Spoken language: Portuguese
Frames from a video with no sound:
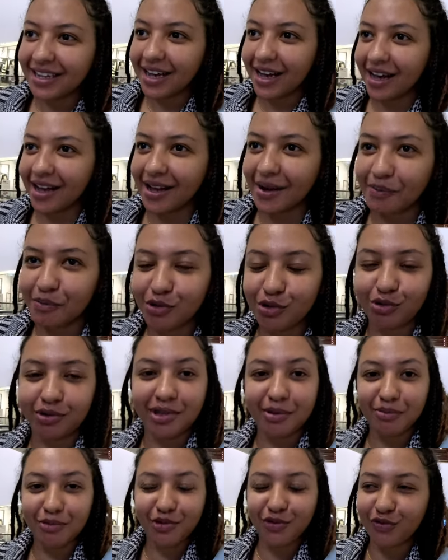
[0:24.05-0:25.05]
Há muito
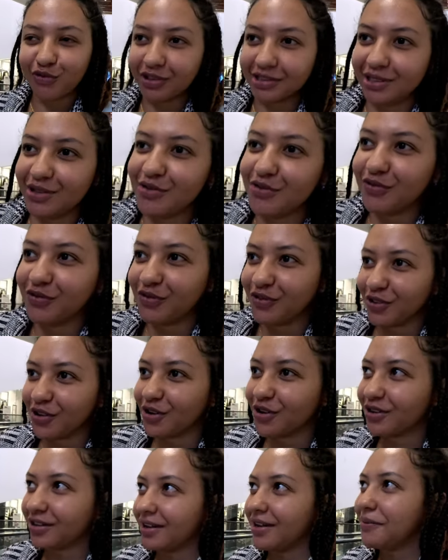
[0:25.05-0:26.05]
tempo que não fazia um
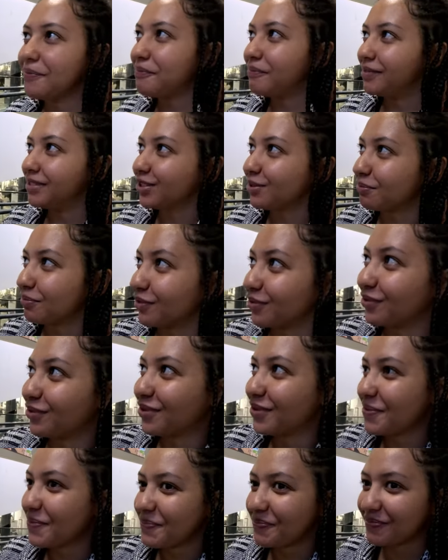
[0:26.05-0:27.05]
vlog, né? mas
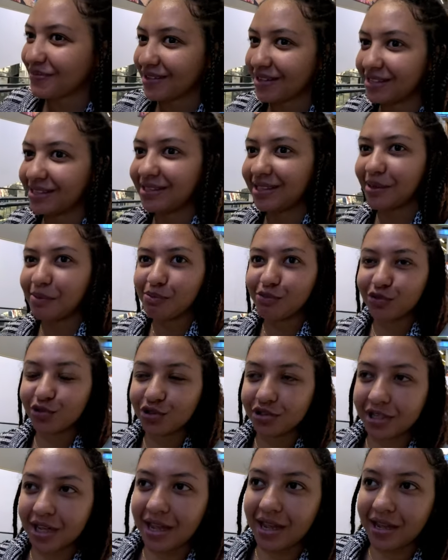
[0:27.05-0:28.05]
pronto,
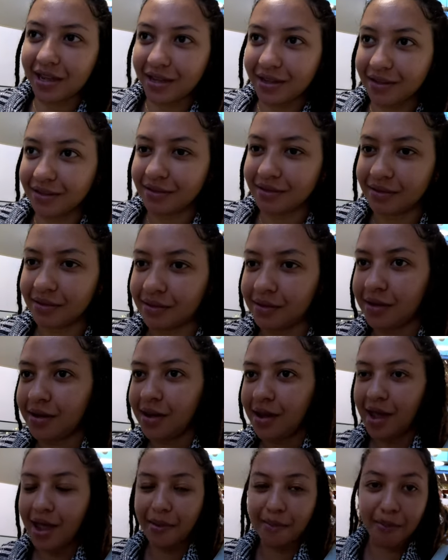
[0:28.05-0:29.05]
estamos em,
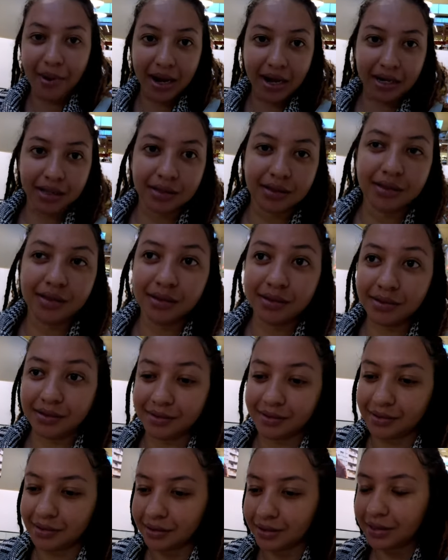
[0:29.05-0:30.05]
em Berne
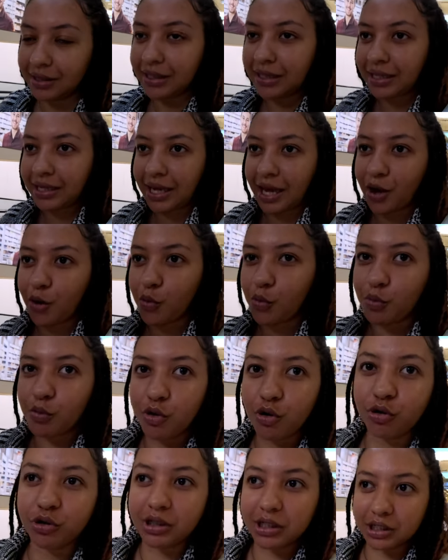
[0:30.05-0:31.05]
que é
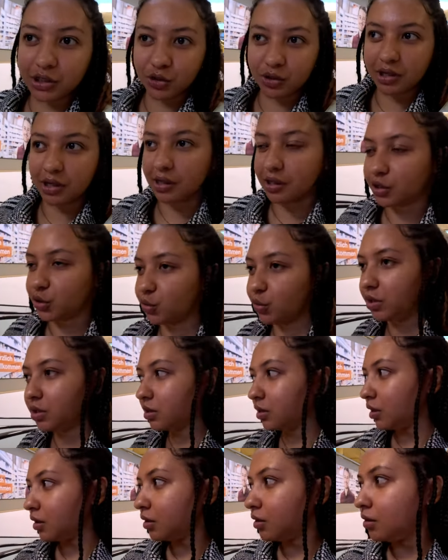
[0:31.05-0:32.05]
uma outra zona da
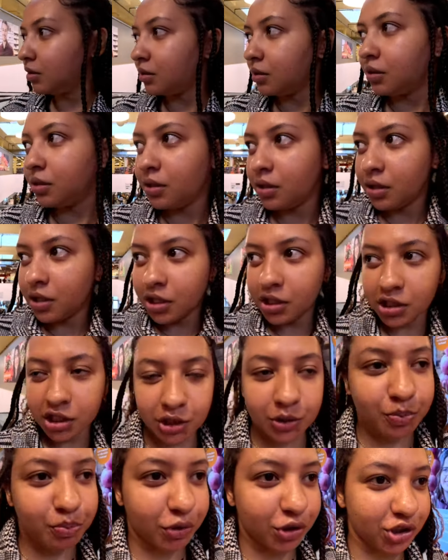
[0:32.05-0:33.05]
Suíça.
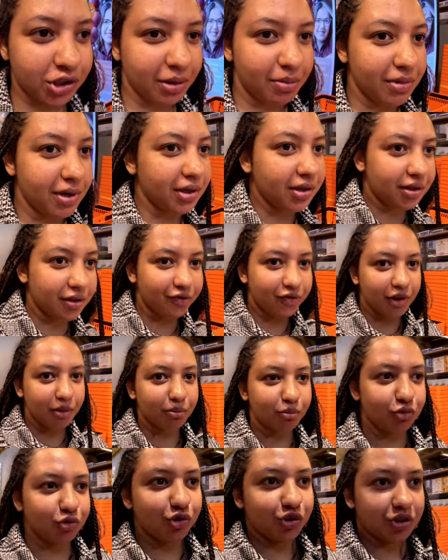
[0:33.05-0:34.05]
Supostamente
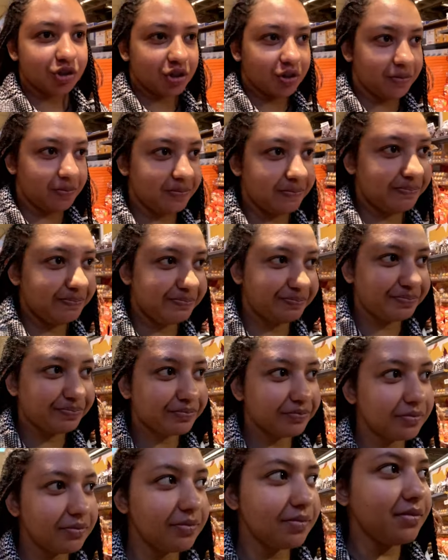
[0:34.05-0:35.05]
vamos
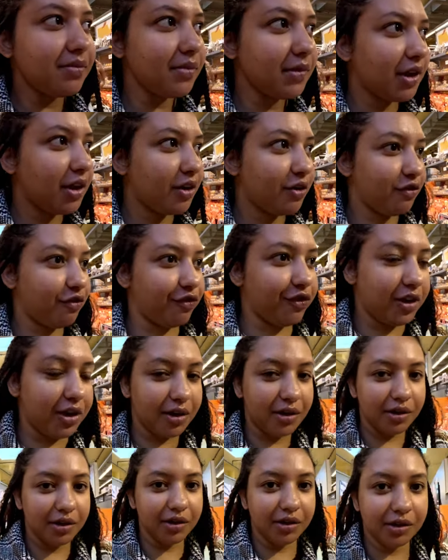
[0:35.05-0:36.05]

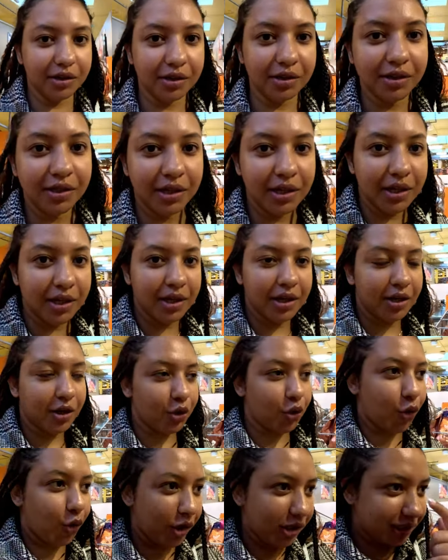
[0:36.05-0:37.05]
ver uh,
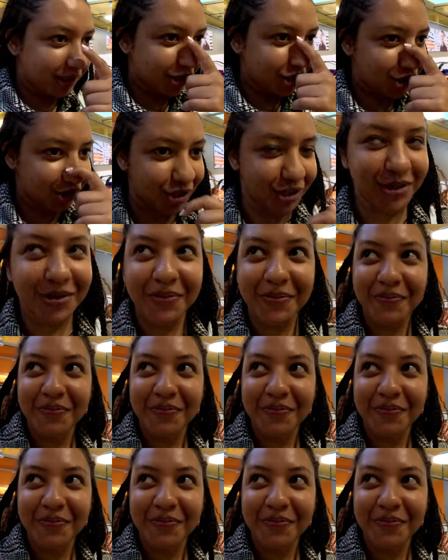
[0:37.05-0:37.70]
coisas.